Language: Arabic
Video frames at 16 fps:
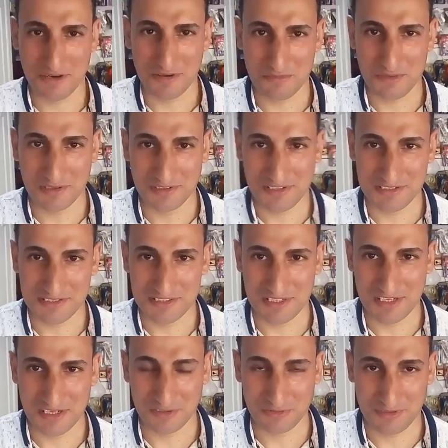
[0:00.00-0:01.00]
الحلقات اللي انا
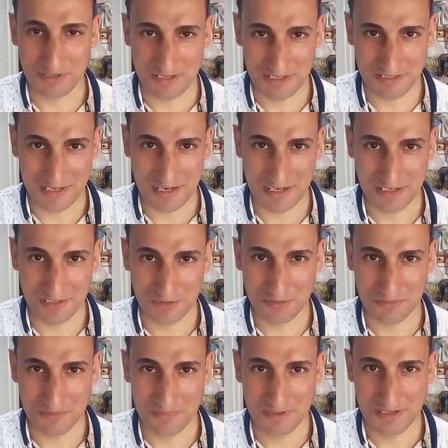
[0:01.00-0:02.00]
بقدمها لكم اول باول
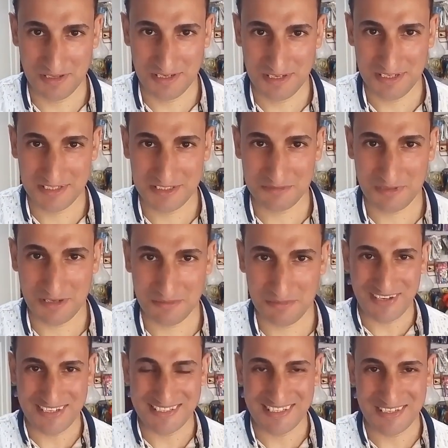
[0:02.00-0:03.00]

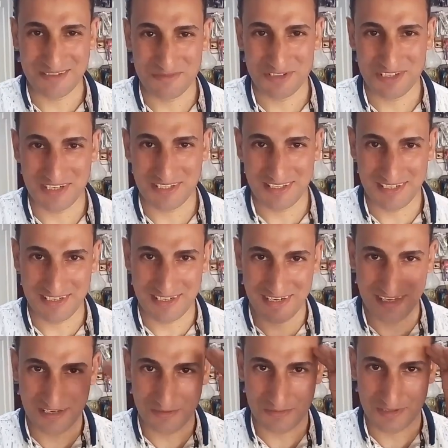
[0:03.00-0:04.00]
تعالوا بينا نشوف
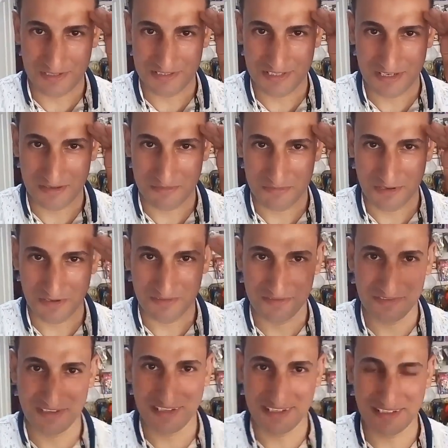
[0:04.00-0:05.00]
الحلقه النهارده
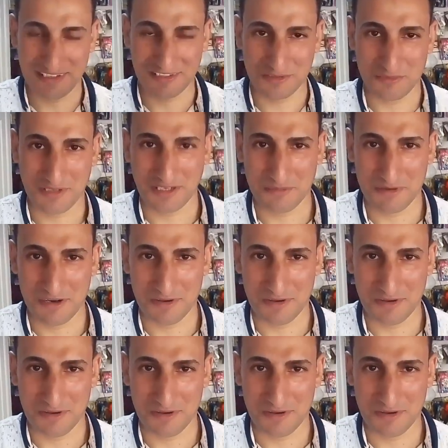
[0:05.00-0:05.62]
بتتكلم عن ايه